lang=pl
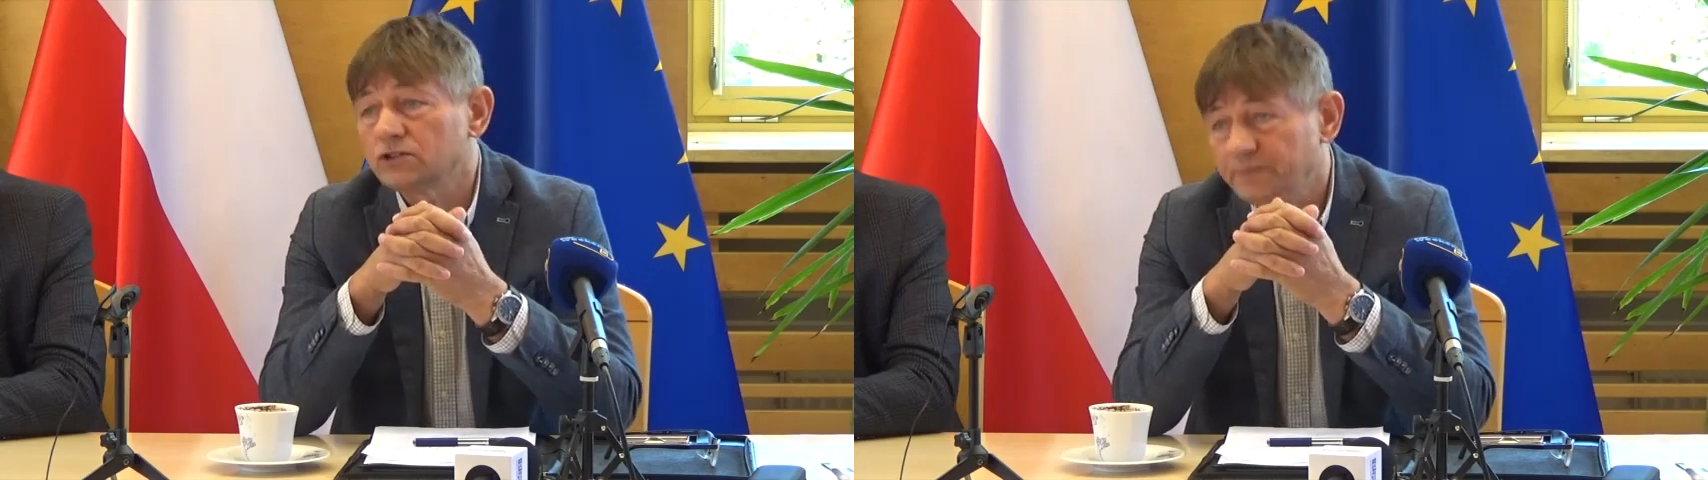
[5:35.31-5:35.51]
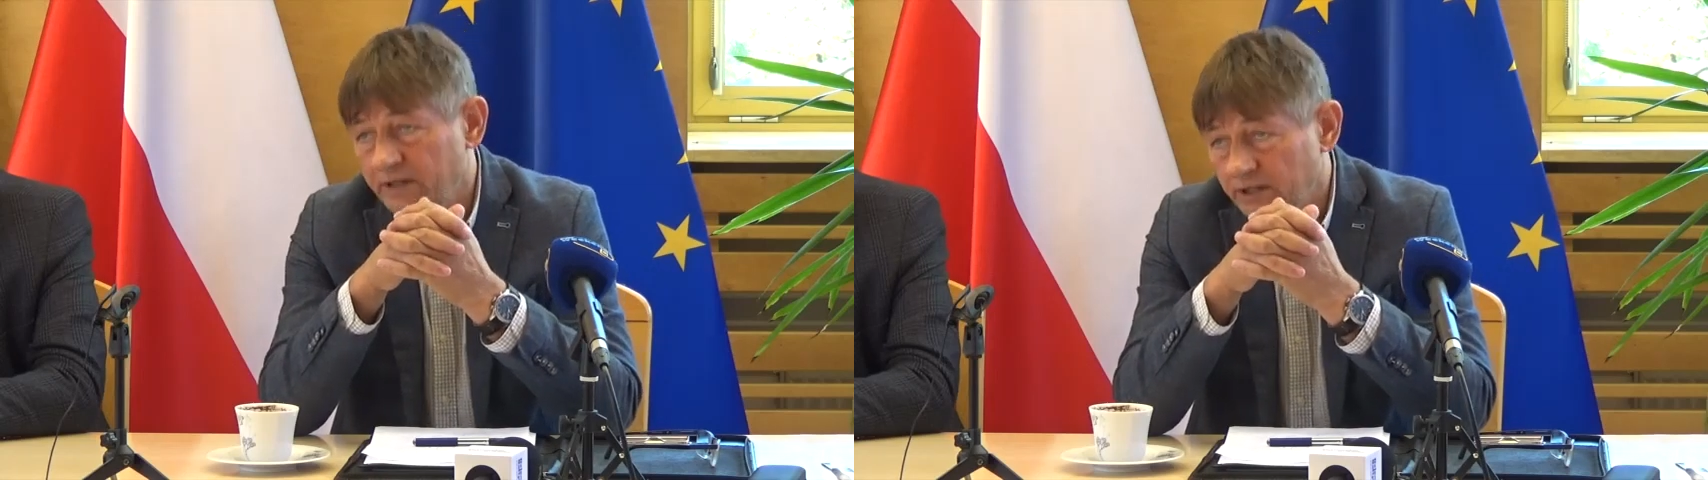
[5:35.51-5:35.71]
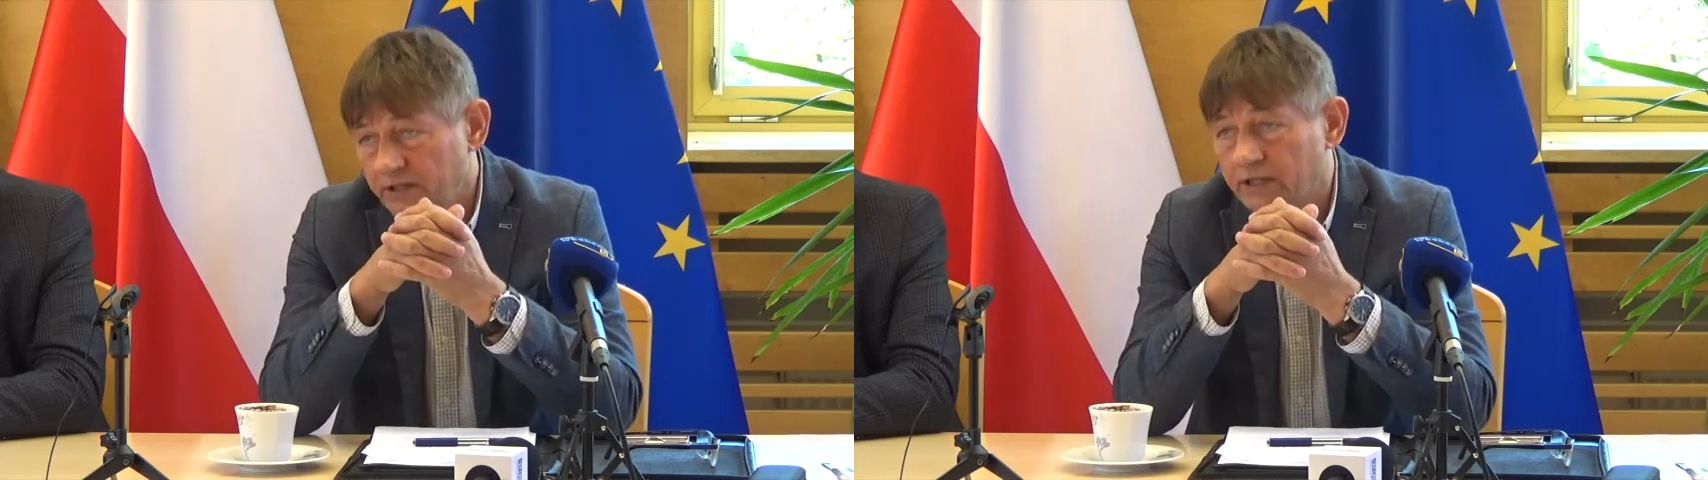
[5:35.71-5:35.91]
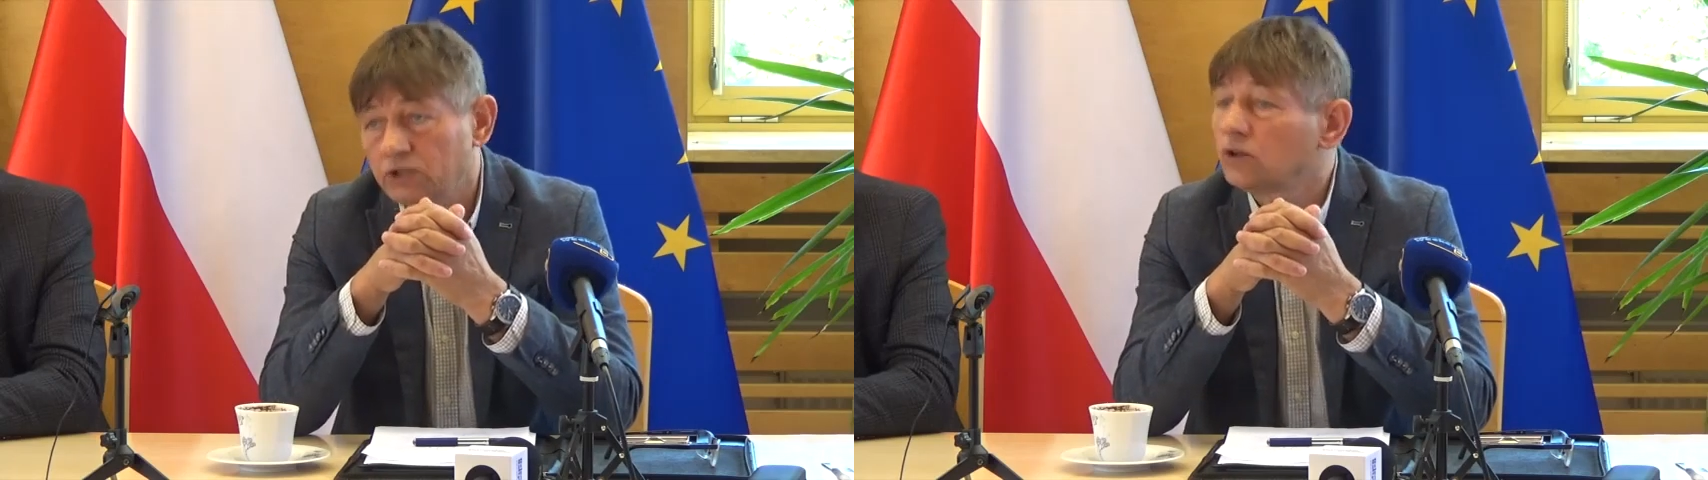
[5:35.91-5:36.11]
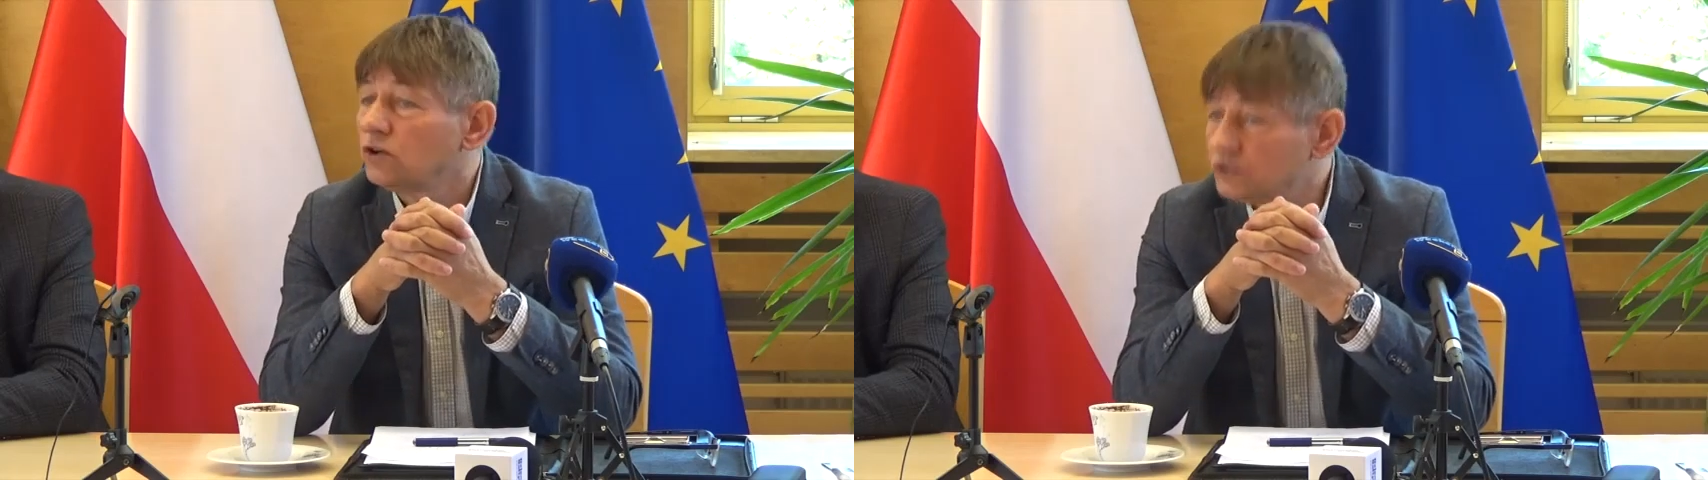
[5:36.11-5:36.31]
Zbeninach
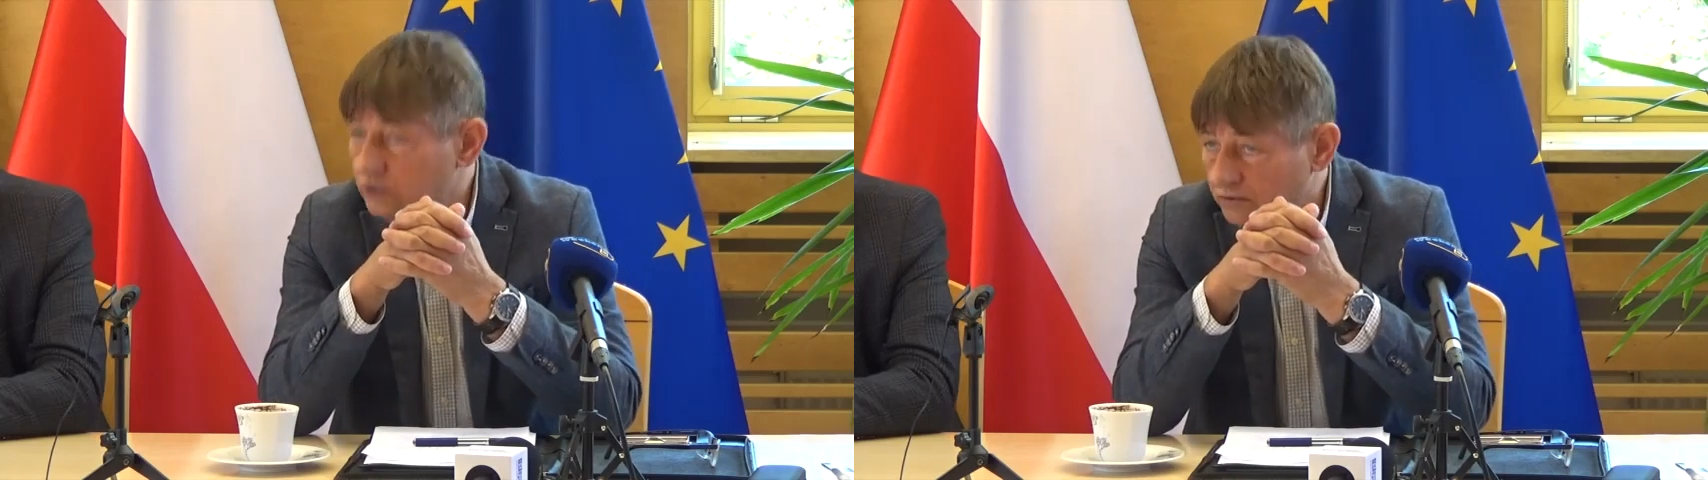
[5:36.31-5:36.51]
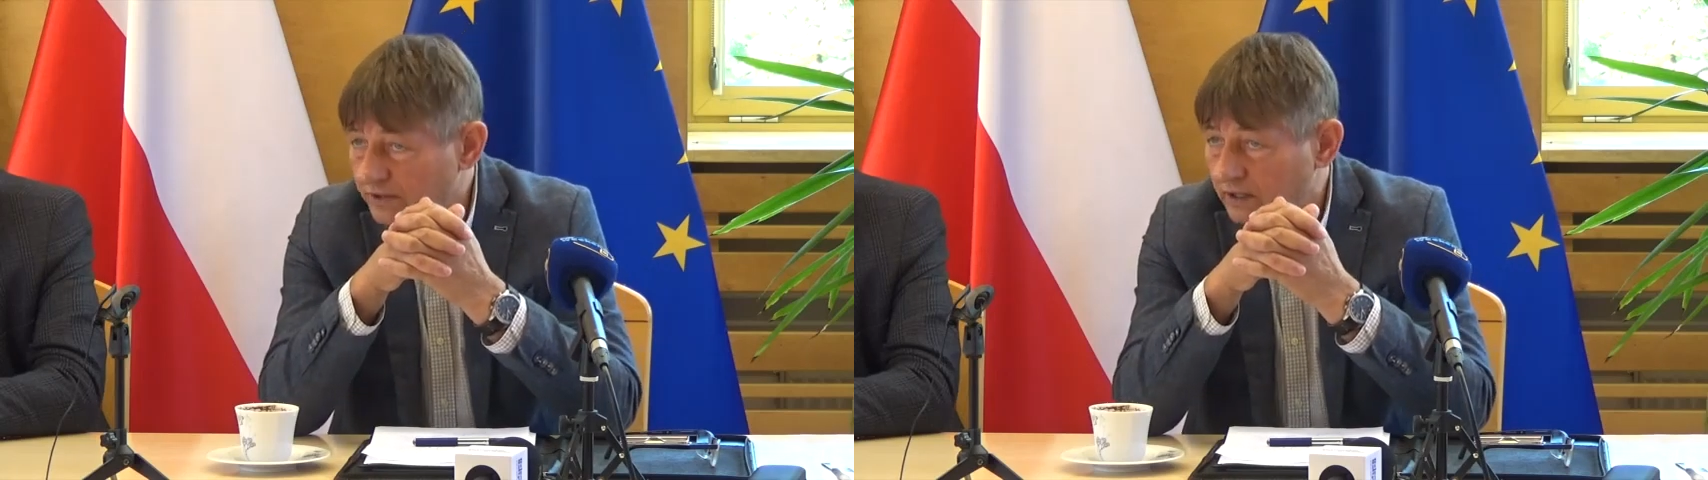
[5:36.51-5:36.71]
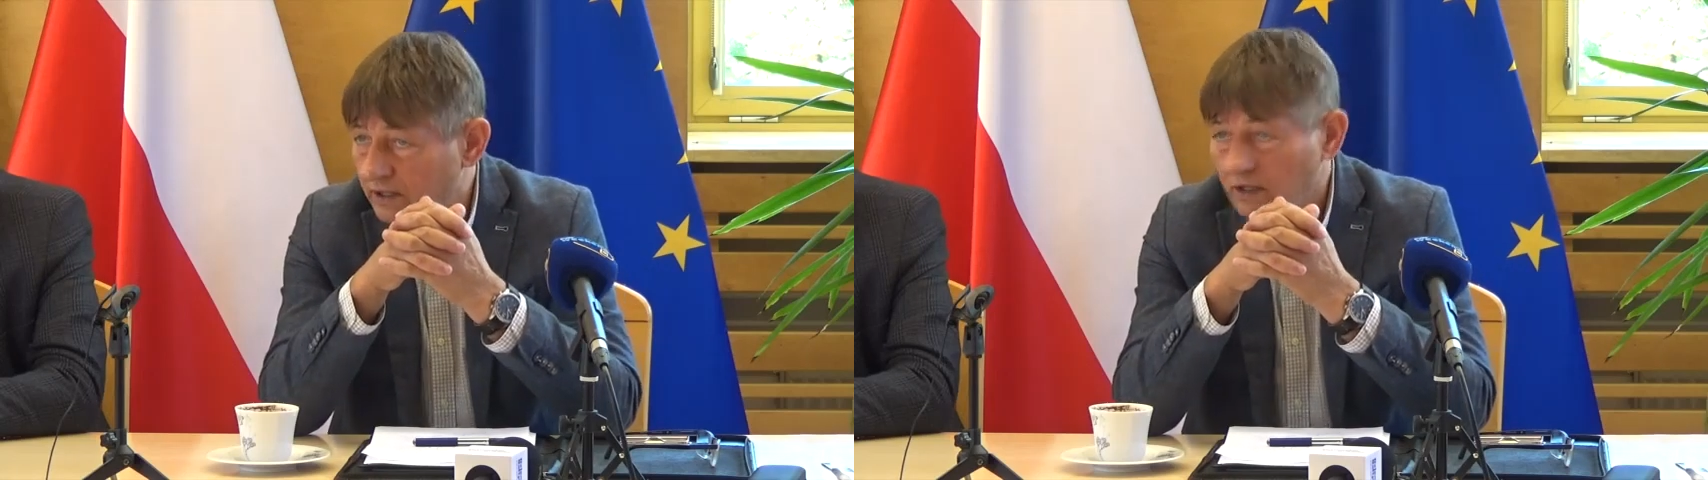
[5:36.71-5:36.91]
i o Klosnowie.